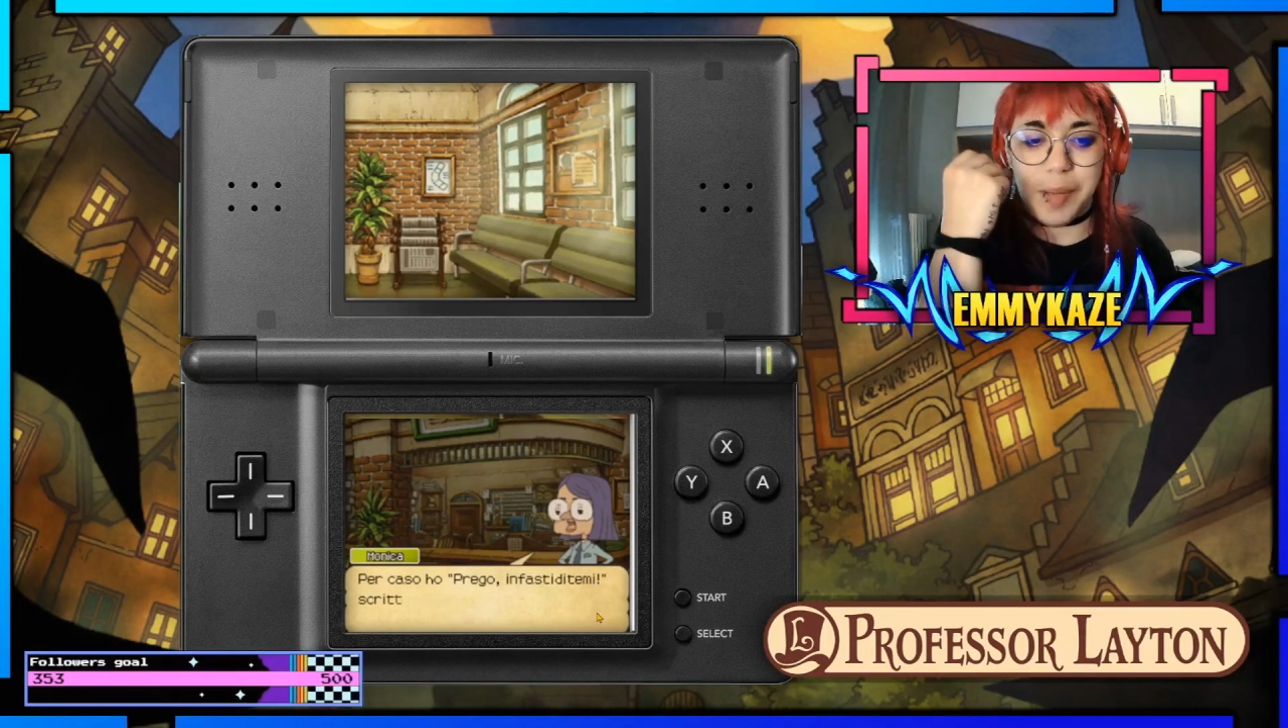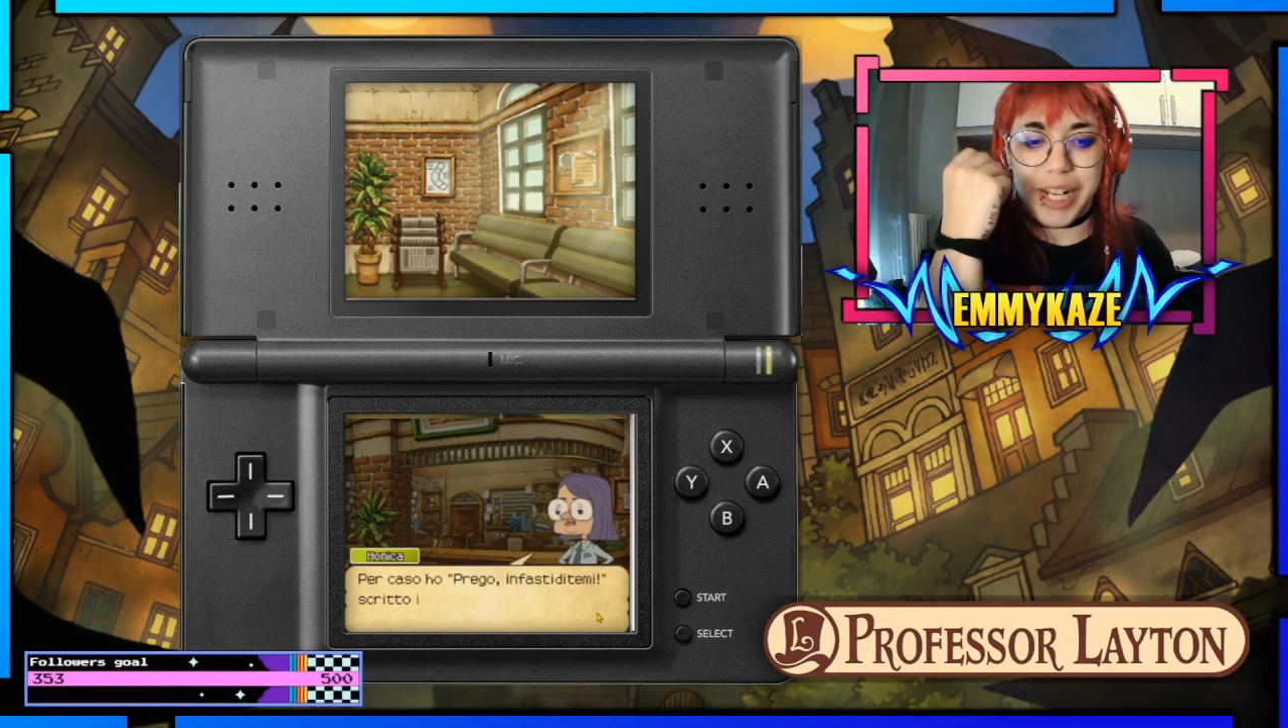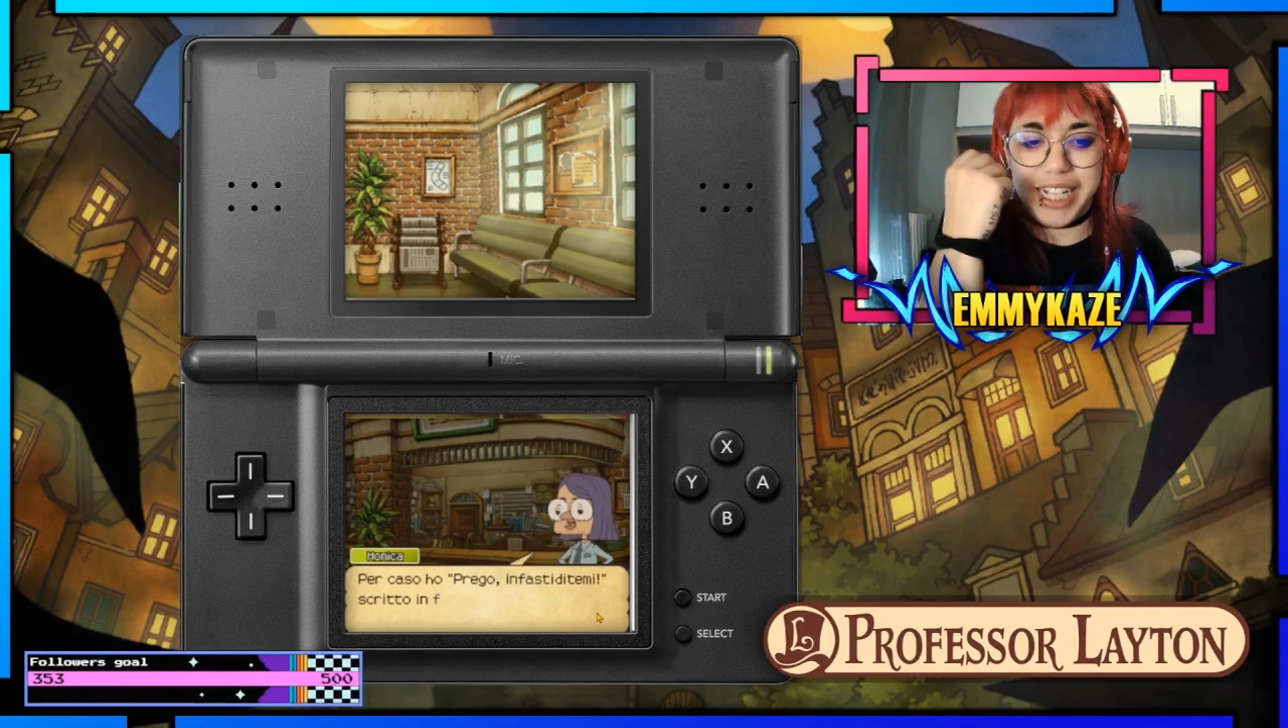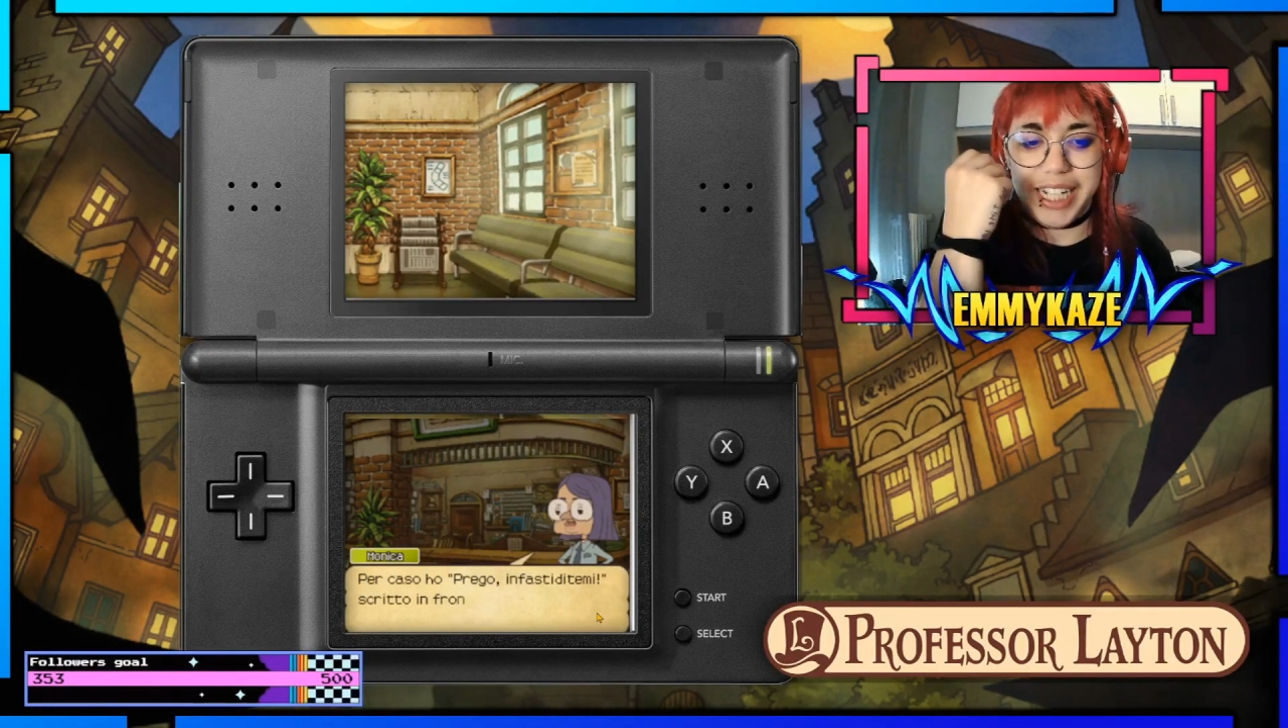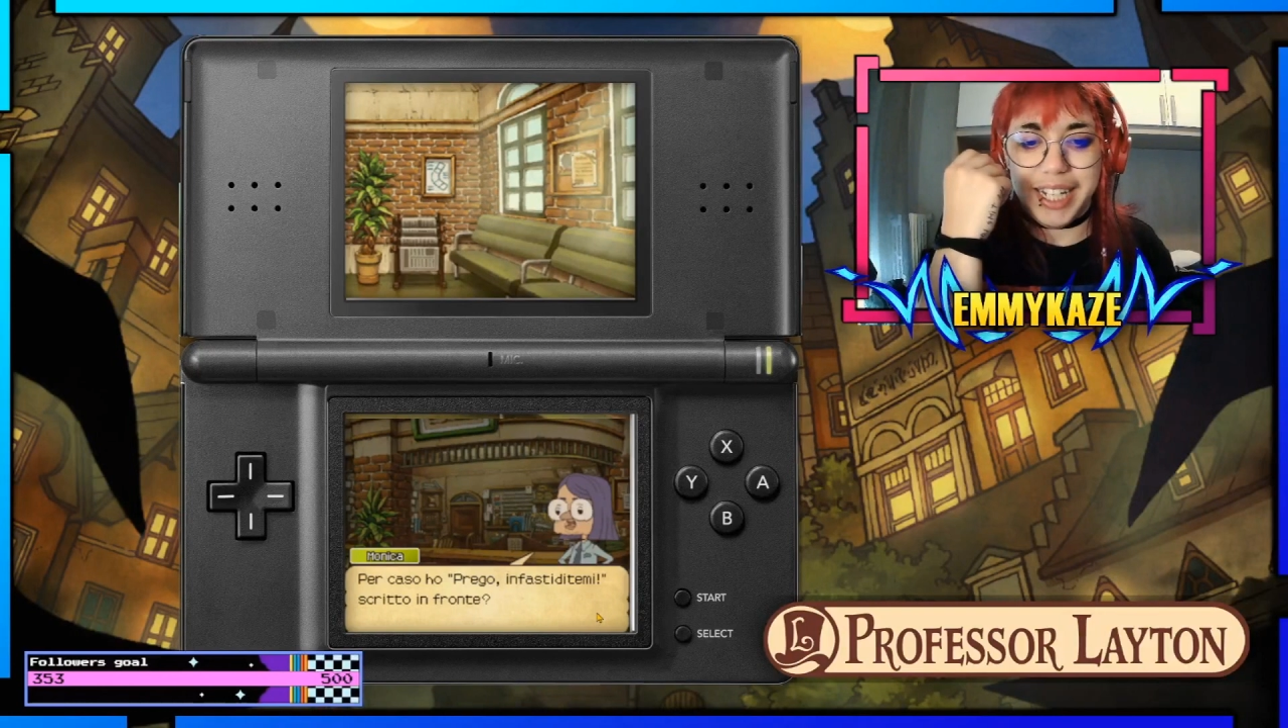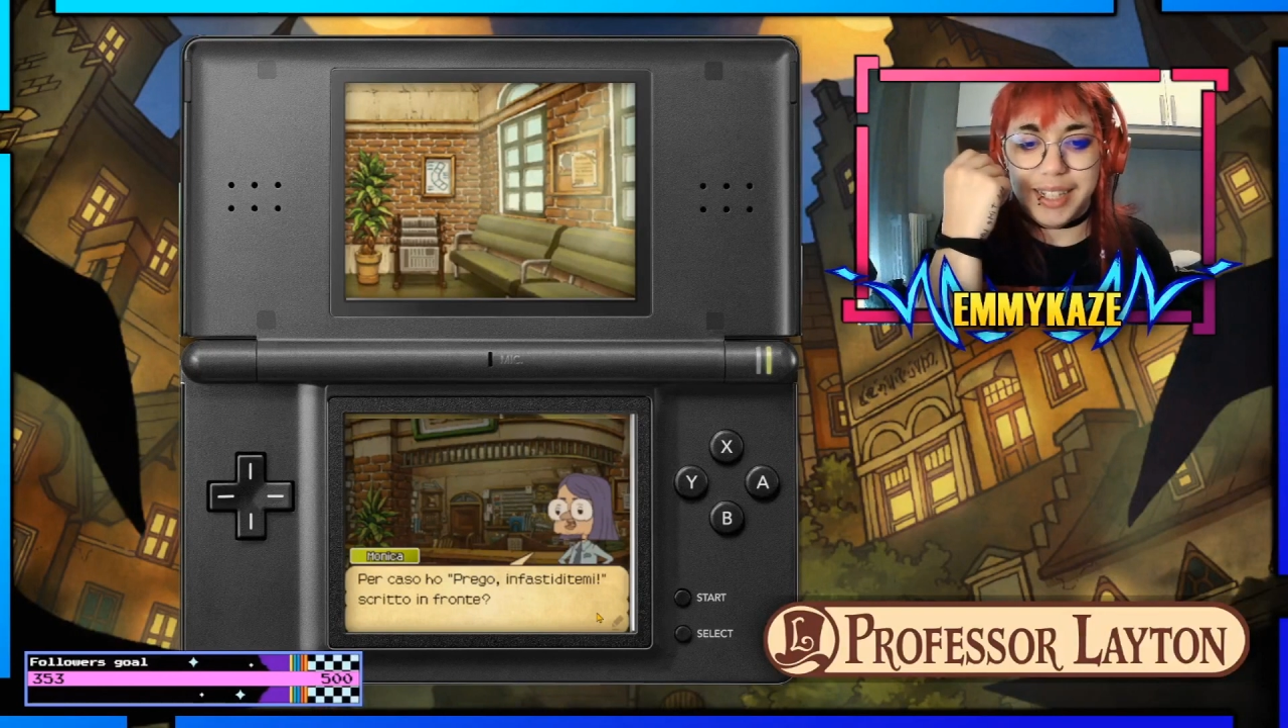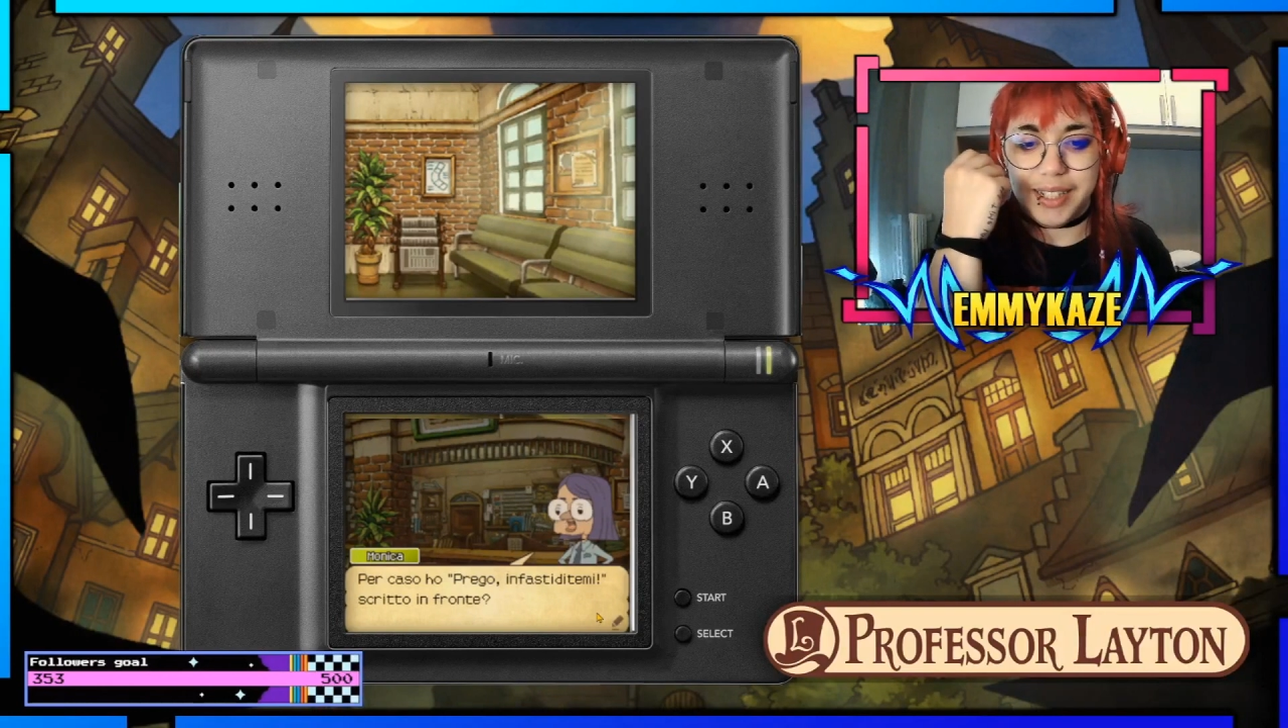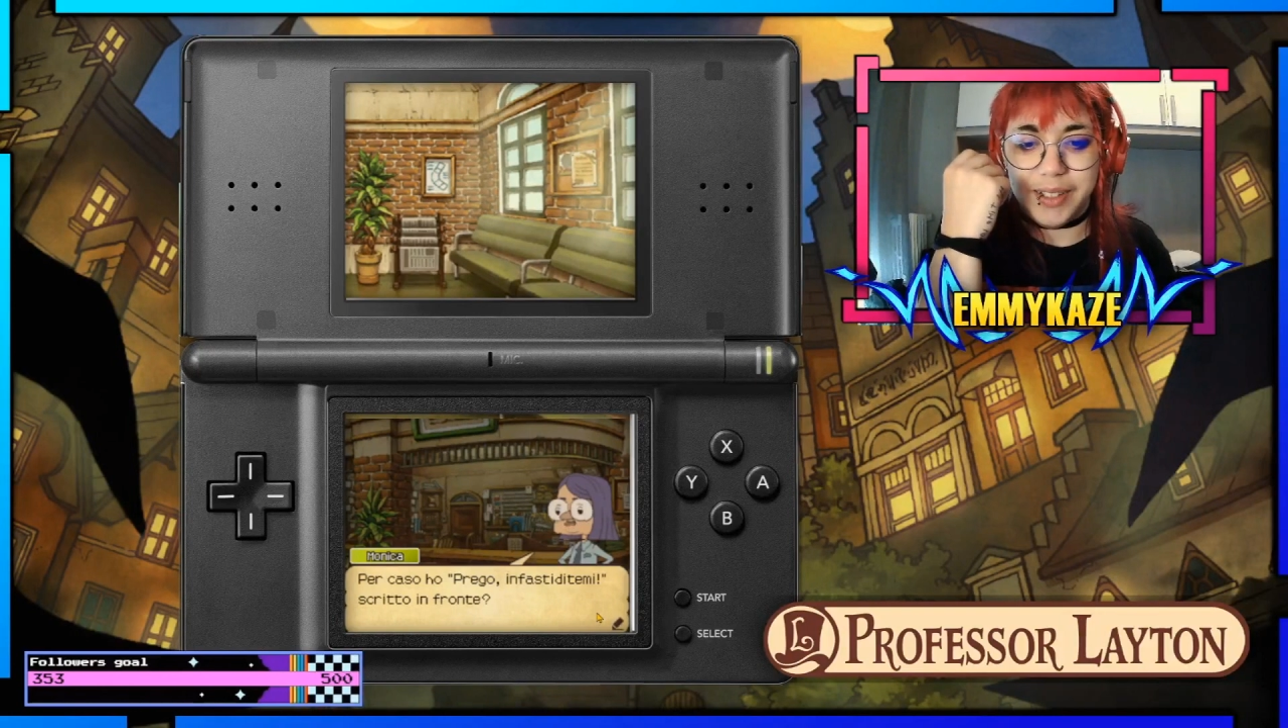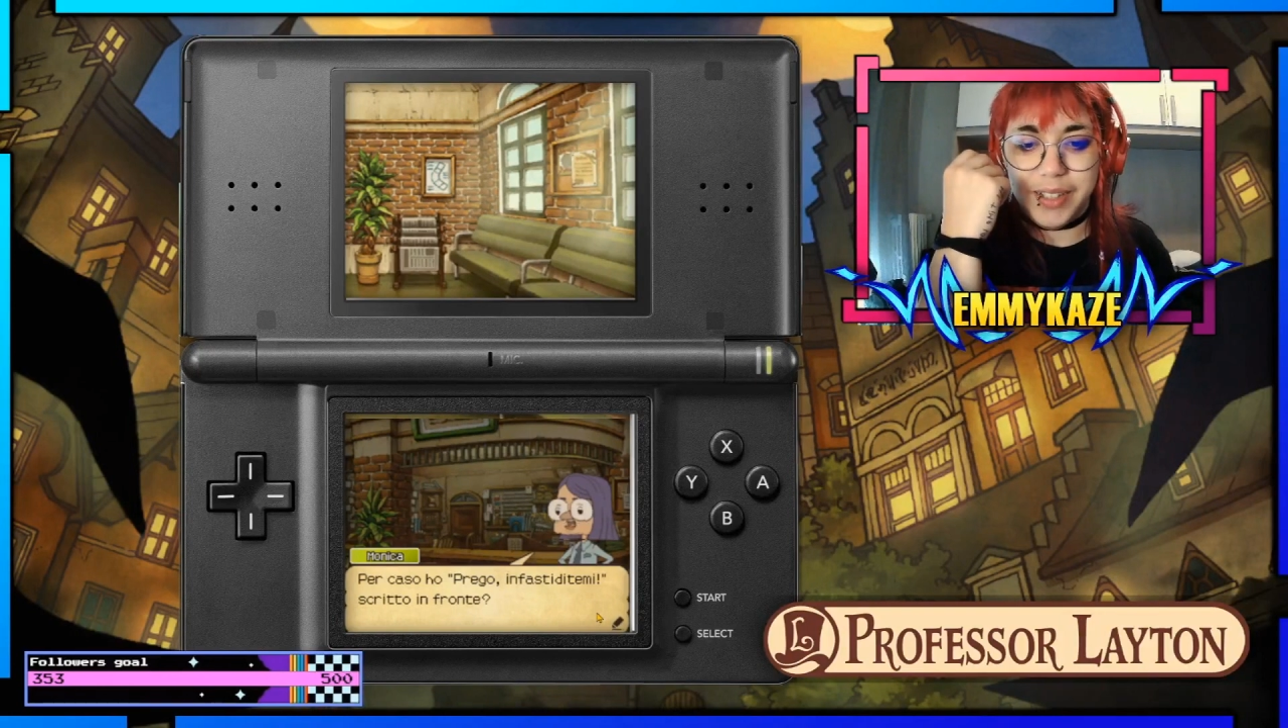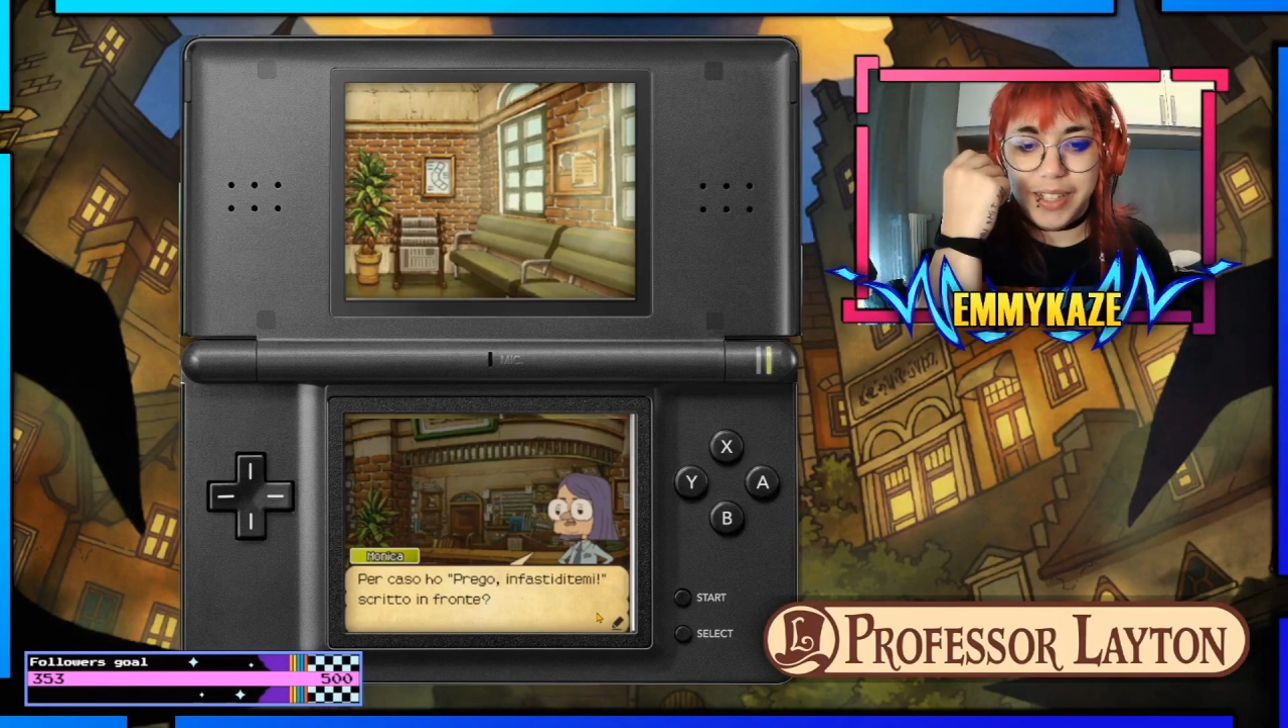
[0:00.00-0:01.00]

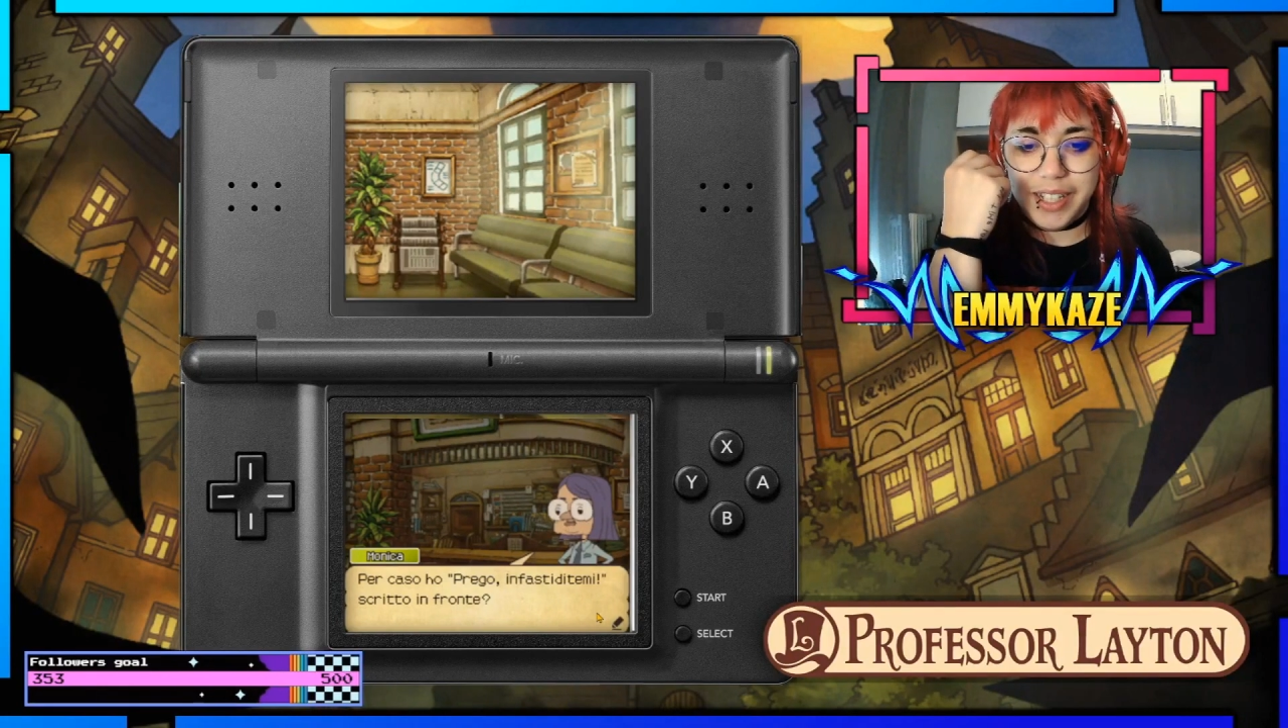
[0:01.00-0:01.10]
maledetta?